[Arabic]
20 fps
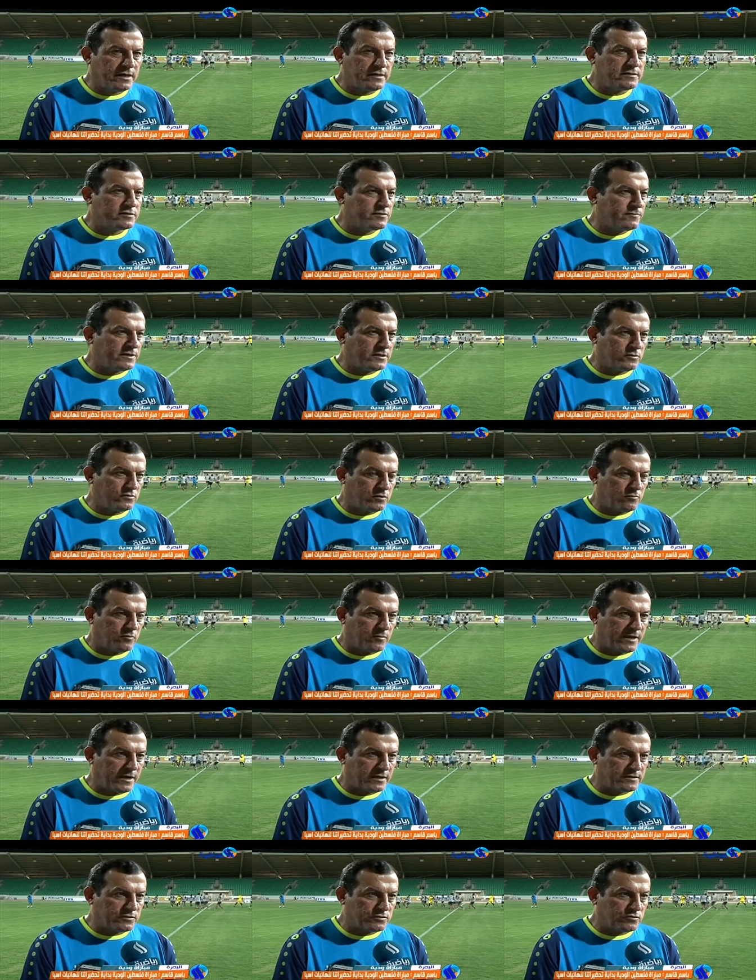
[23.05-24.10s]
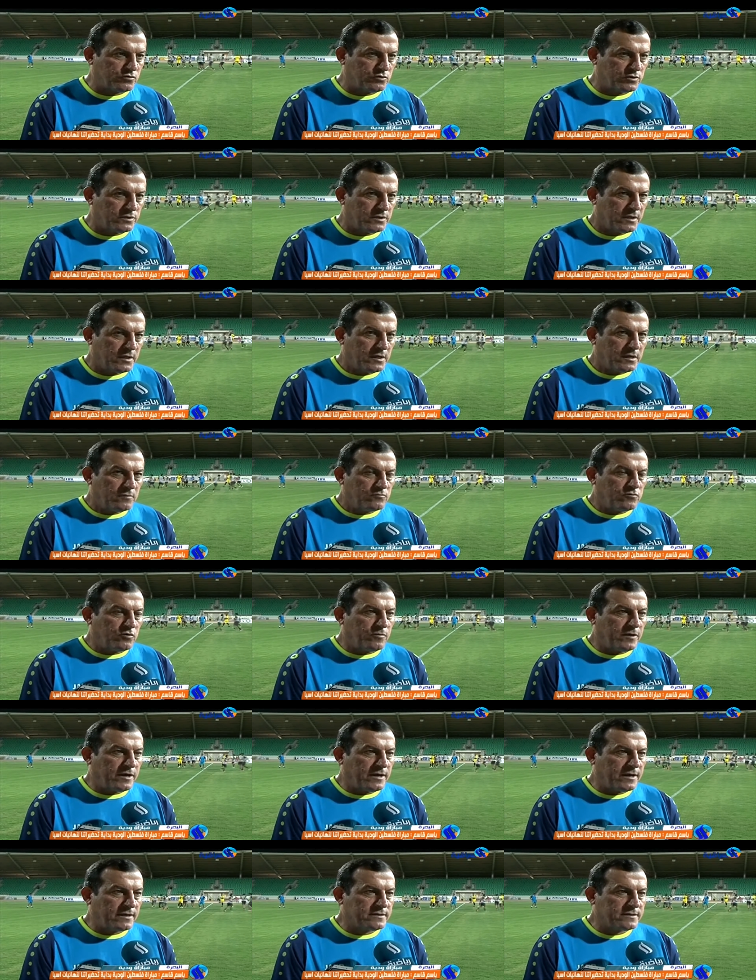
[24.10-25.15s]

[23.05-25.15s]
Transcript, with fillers: عليهم خلال المدة المقبلة